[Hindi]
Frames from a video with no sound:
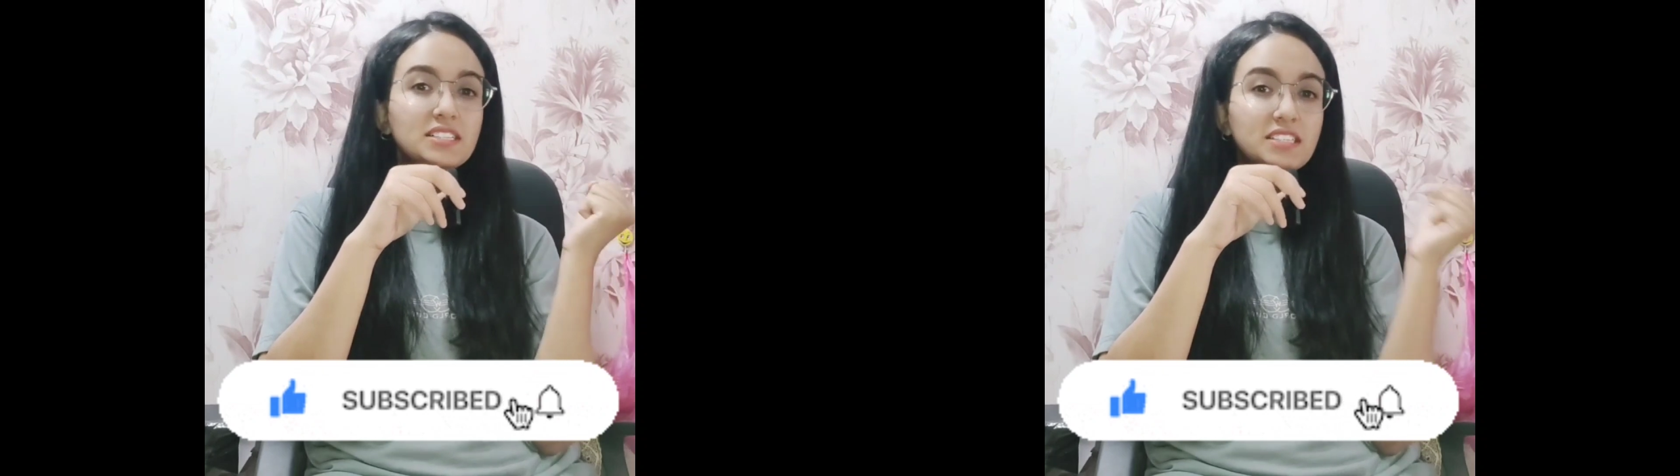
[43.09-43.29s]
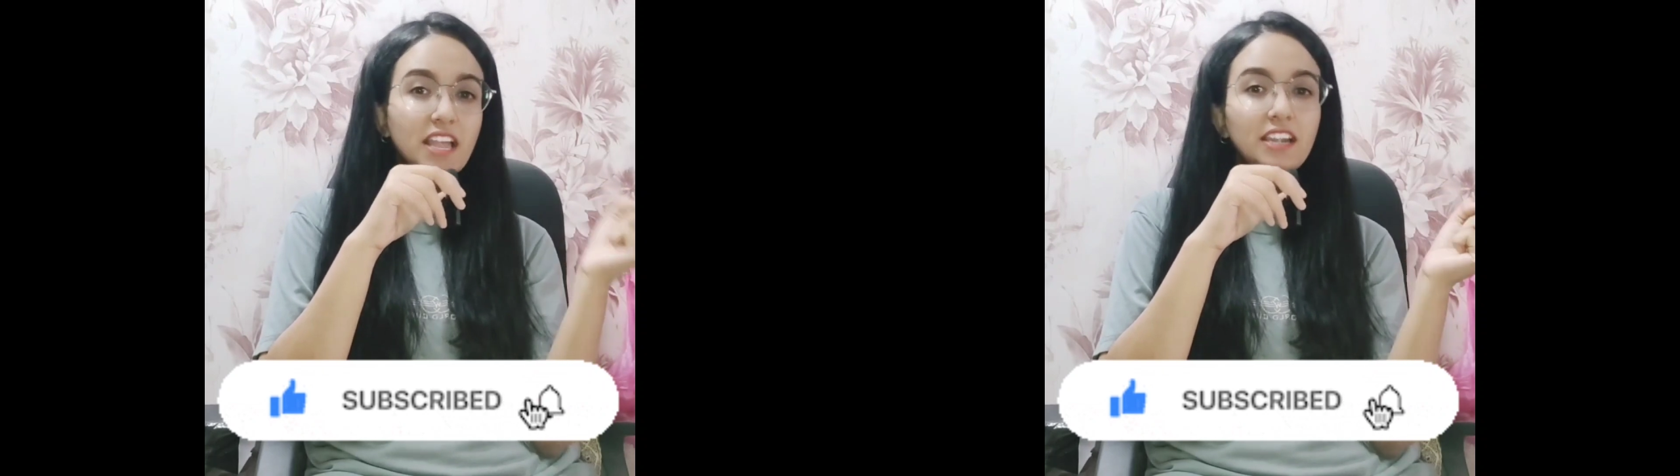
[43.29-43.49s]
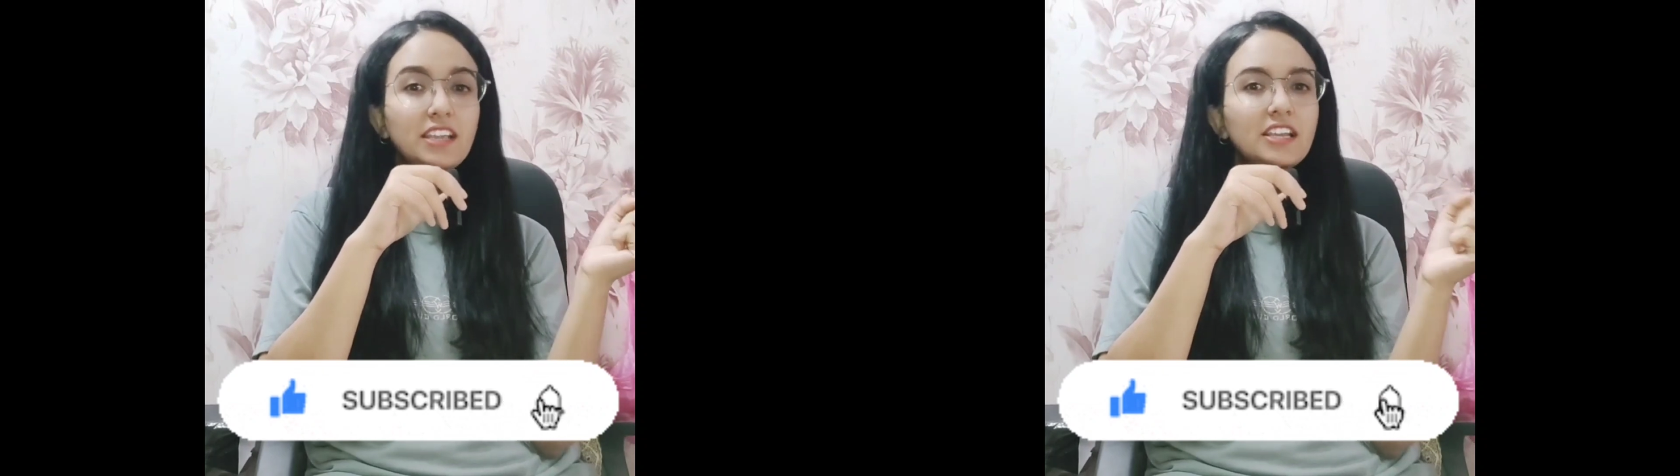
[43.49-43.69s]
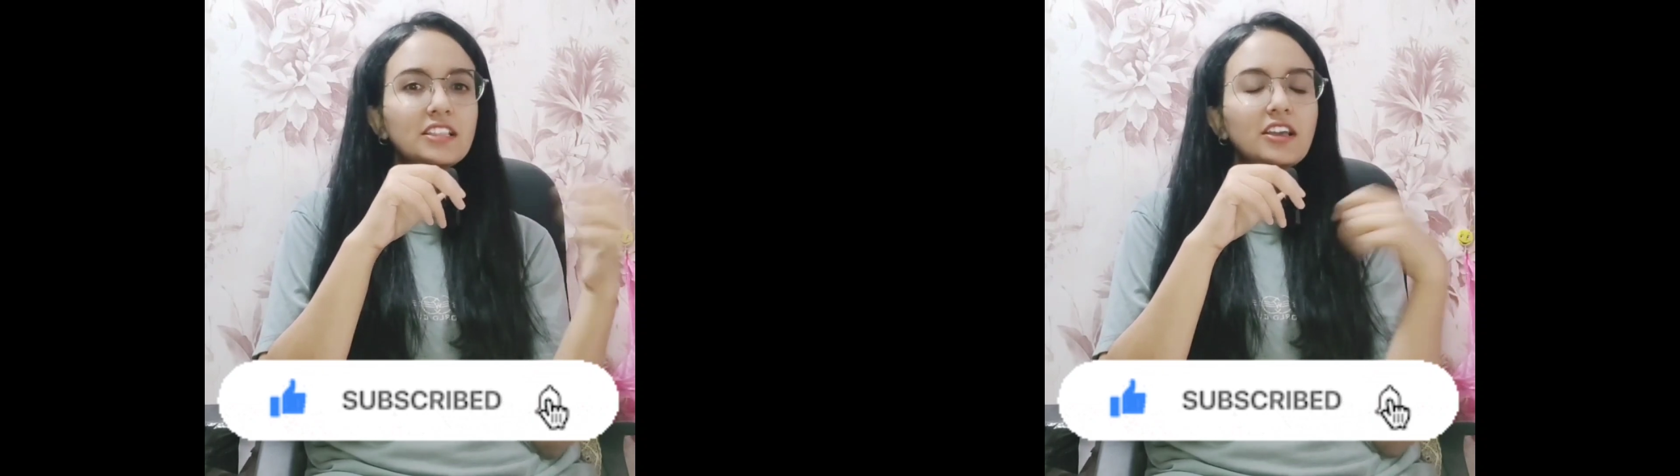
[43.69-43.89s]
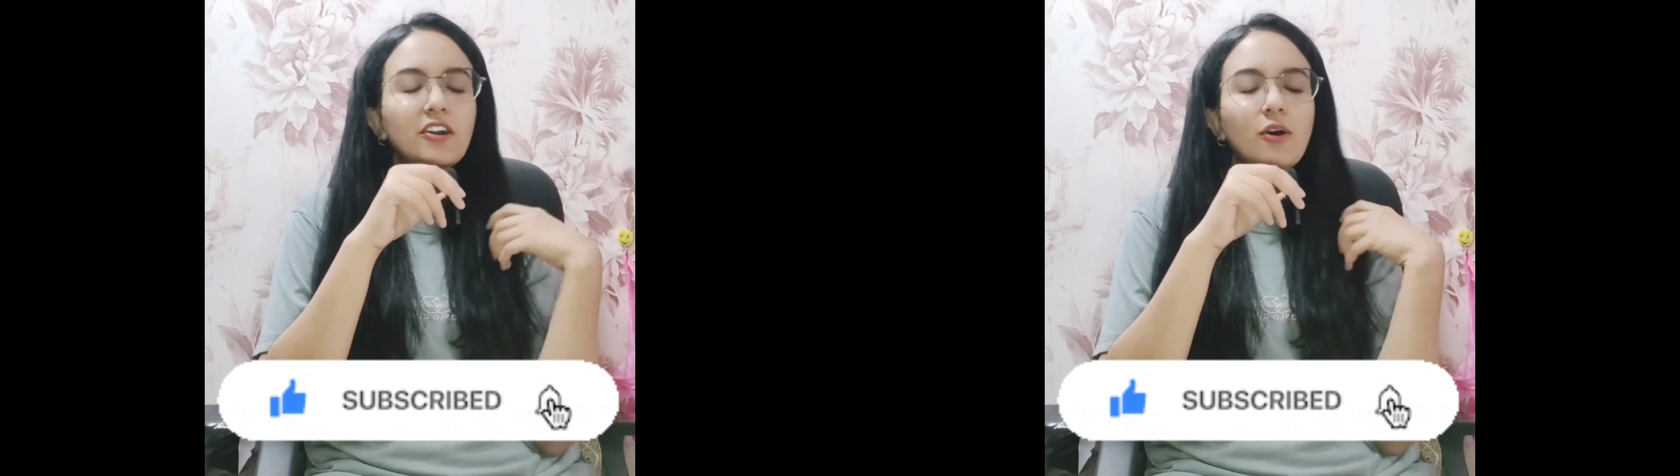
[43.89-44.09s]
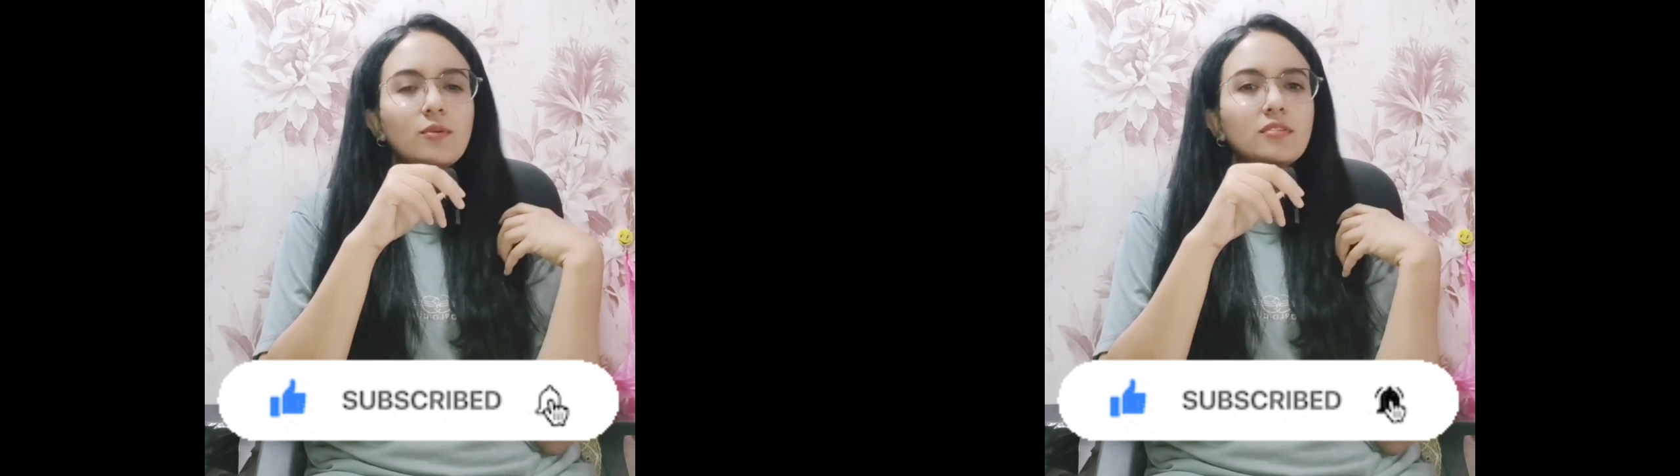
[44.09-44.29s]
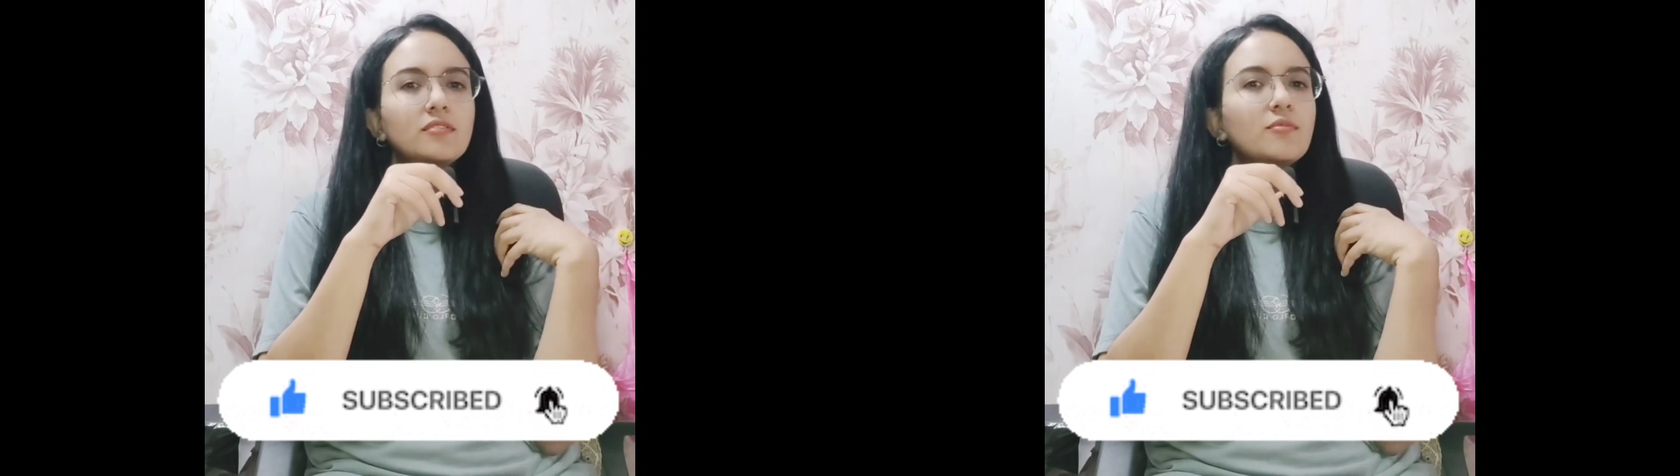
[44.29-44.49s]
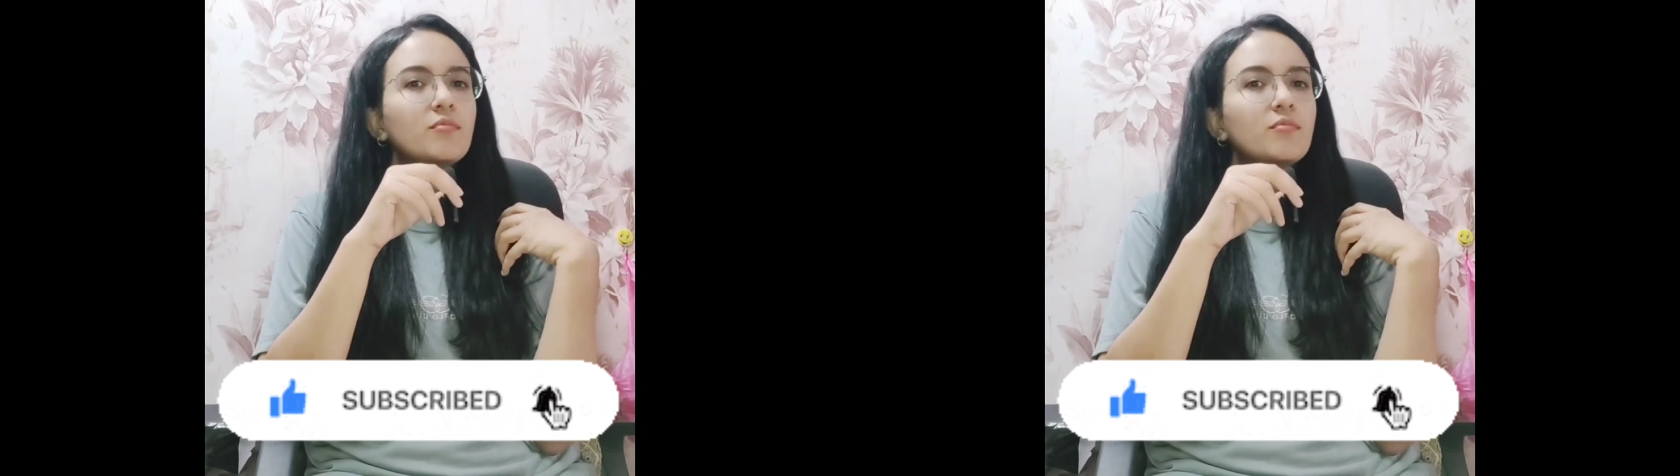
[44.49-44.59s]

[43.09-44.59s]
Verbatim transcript: सेंड किए थे अराउंड